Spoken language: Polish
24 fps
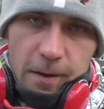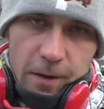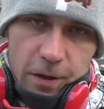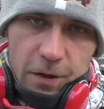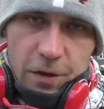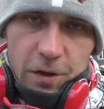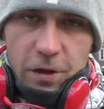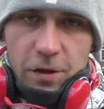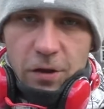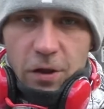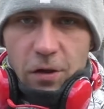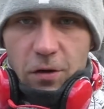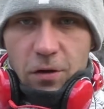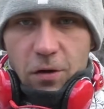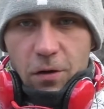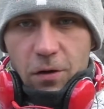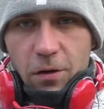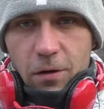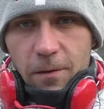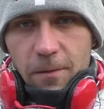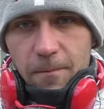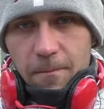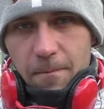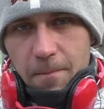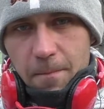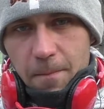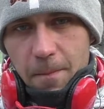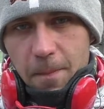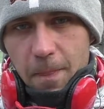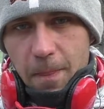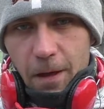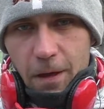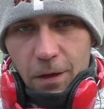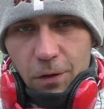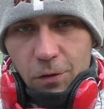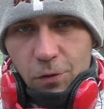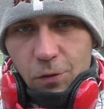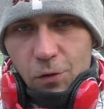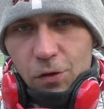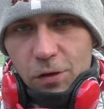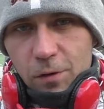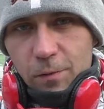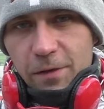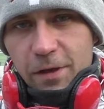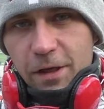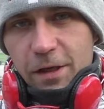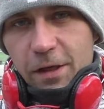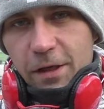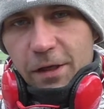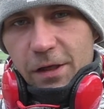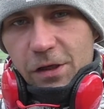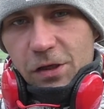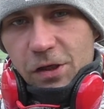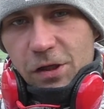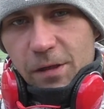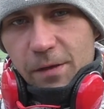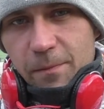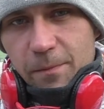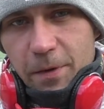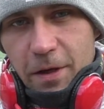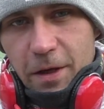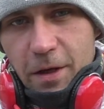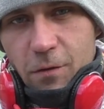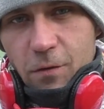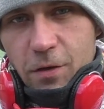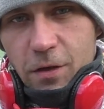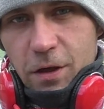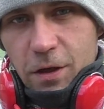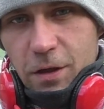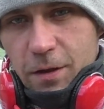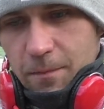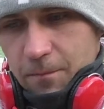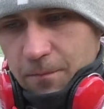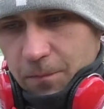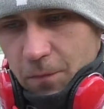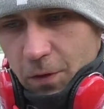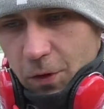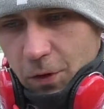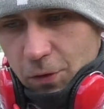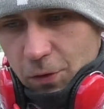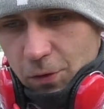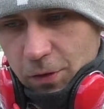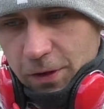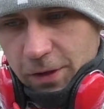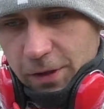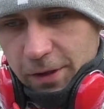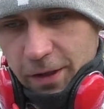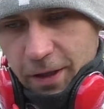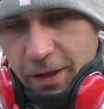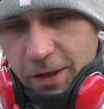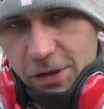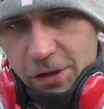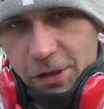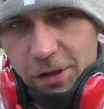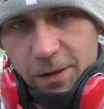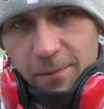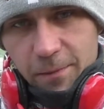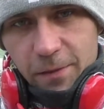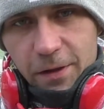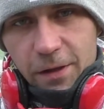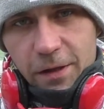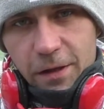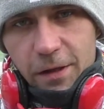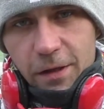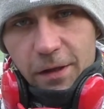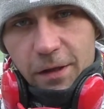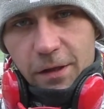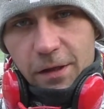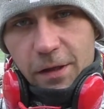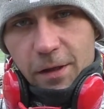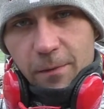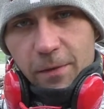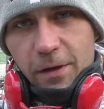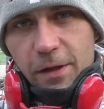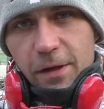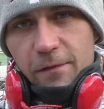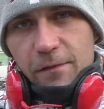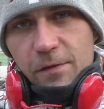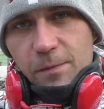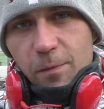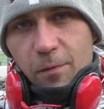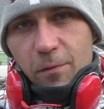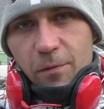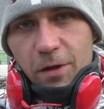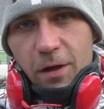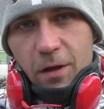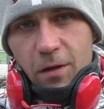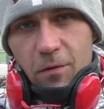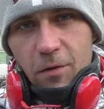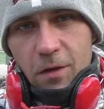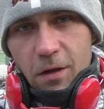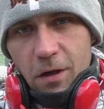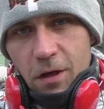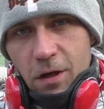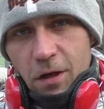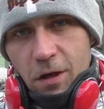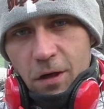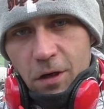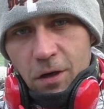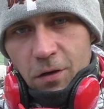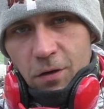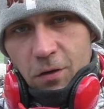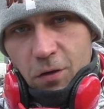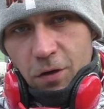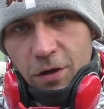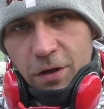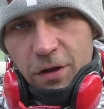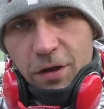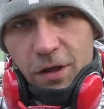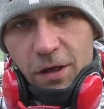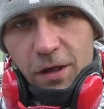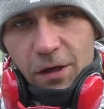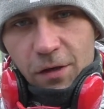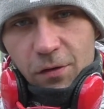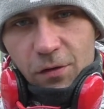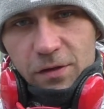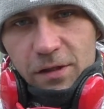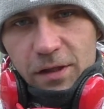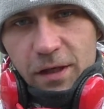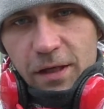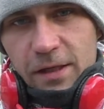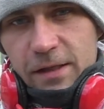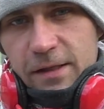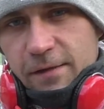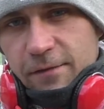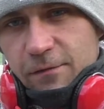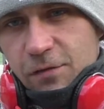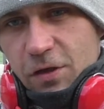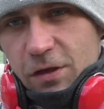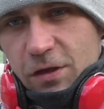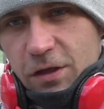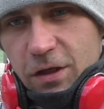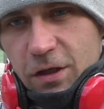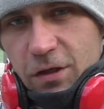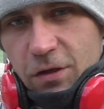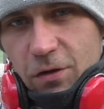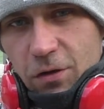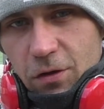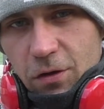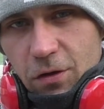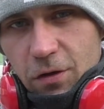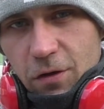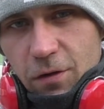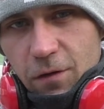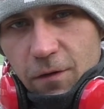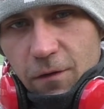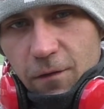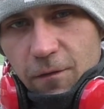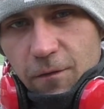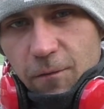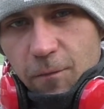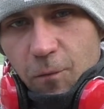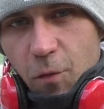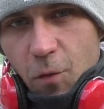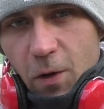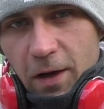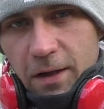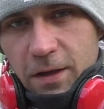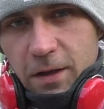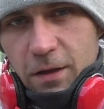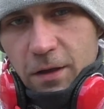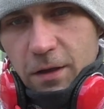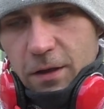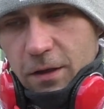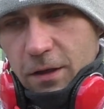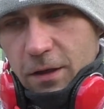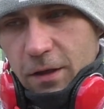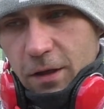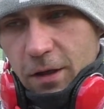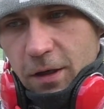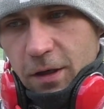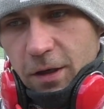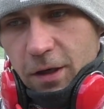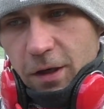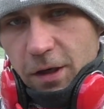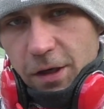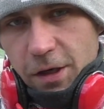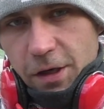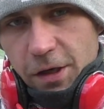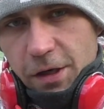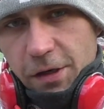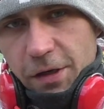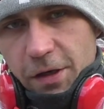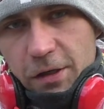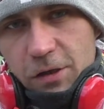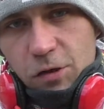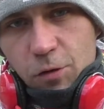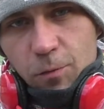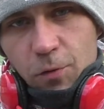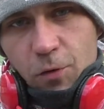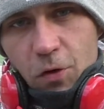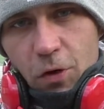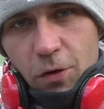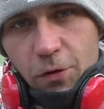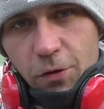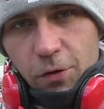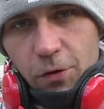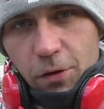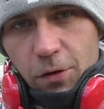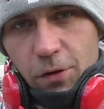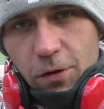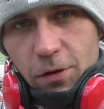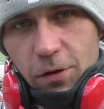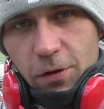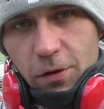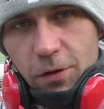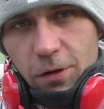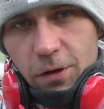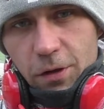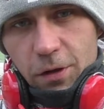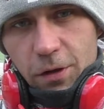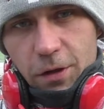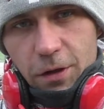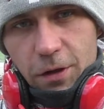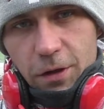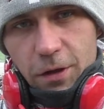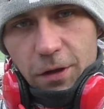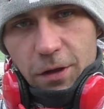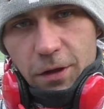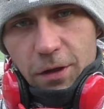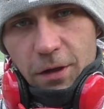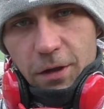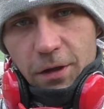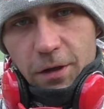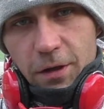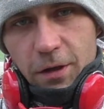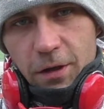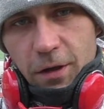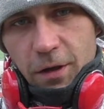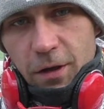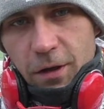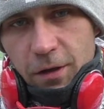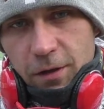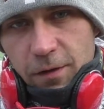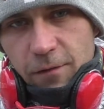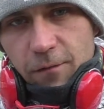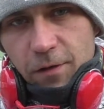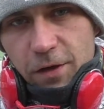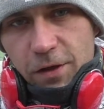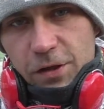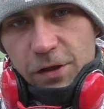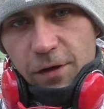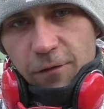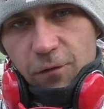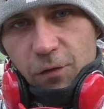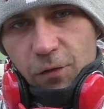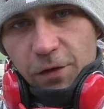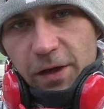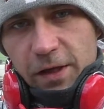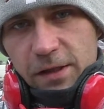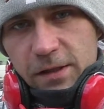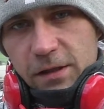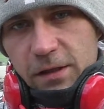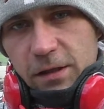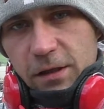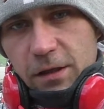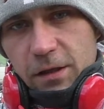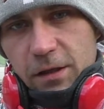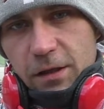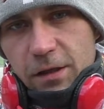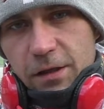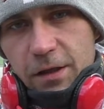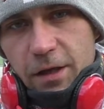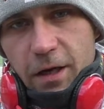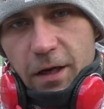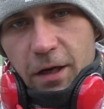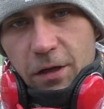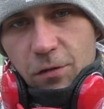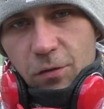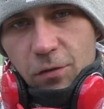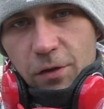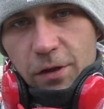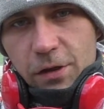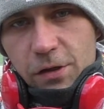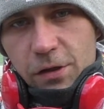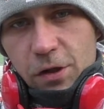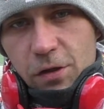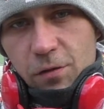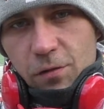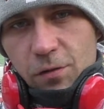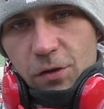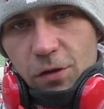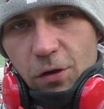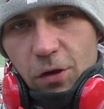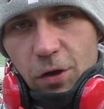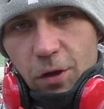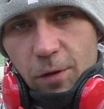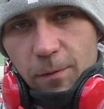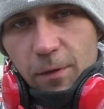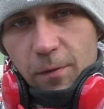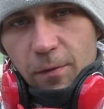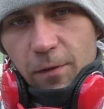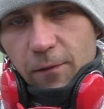i nie tylko, ale to już są takie nasze perełki, o których na razie nie będę, nie będę wspominał. No i tyle, no zachęcam wszystkich do wpłaty yy, na subkonto yy, właśnie Fundacji na ratunek dzieciom z chorobą